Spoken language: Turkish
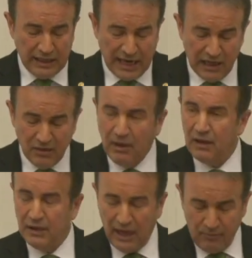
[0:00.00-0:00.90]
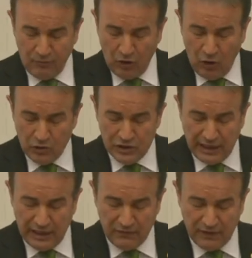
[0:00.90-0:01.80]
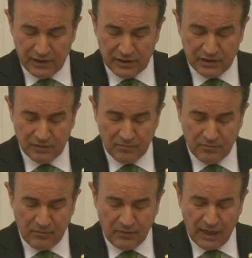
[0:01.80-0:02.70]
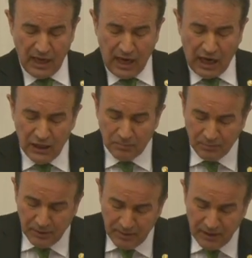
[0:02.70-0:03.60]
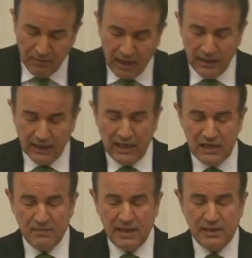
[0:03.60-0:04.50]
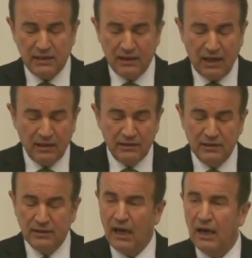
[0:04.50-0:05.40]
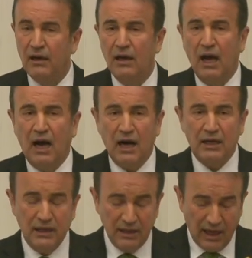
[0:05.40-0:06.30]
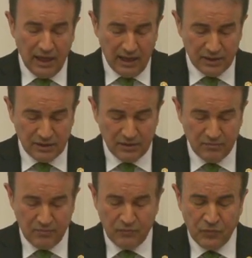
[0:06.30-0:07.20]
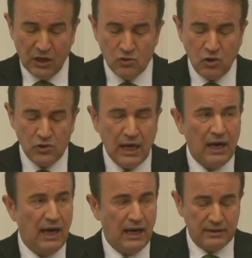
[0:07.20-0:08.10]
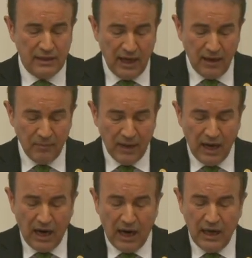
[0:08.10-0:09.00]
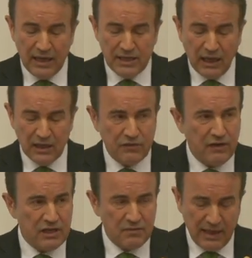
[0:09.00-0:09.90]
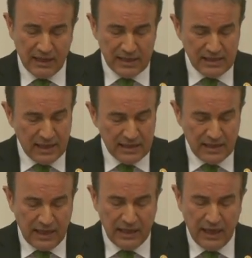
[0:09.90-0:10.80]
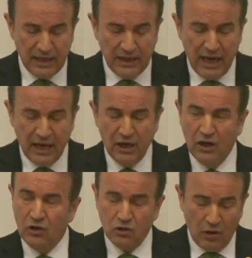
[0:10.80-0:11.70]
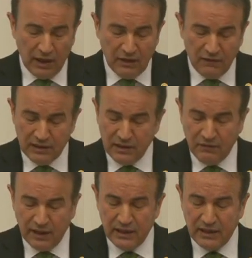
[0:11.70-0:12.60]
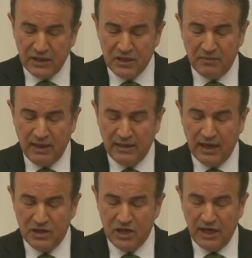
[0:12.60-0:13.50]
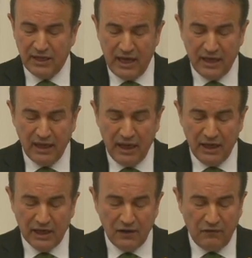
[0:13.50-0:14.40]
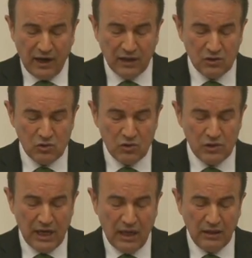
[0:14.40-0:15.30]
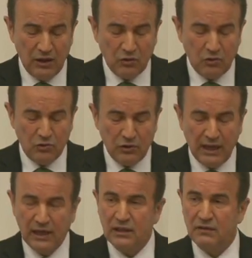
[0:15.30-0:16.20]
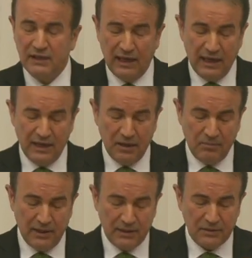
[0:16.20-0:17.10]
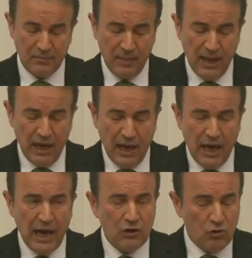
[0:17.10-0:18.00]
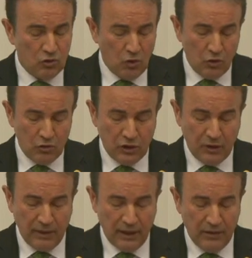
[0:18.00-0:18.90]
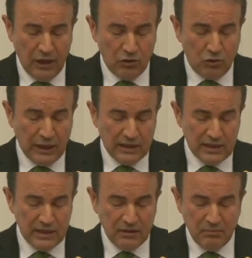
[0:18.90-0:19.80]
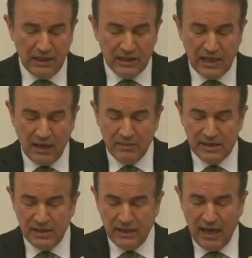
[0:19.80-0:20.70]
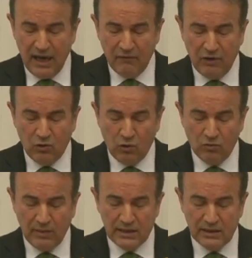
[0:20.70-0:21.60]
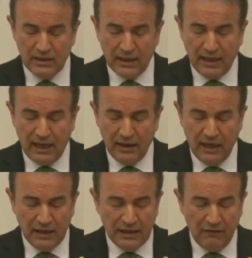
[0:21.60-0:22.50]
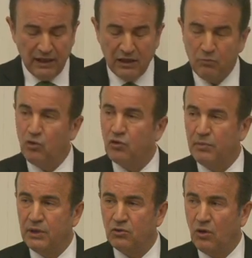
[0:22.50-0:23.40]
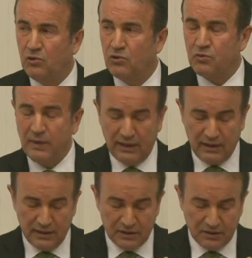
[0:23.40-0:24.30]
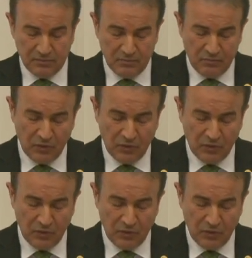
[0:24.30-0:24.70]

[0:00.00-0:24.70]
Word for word: yerli malına öncelik verir. Ayıplı bir mal ya da hizmet satın aldığında hakkını arar. Sosyal hayatta ailece alışveriş merkezi gezileri yerine doğada vakit geçirmeyi tercih eder ya da farklı sosyal, kültürel aktiviteler yapar. Her konuda olduğu gibi tüketicinin bilinçlenmesinde ve korunmasında da devlete büyük bir rol düşmektedir.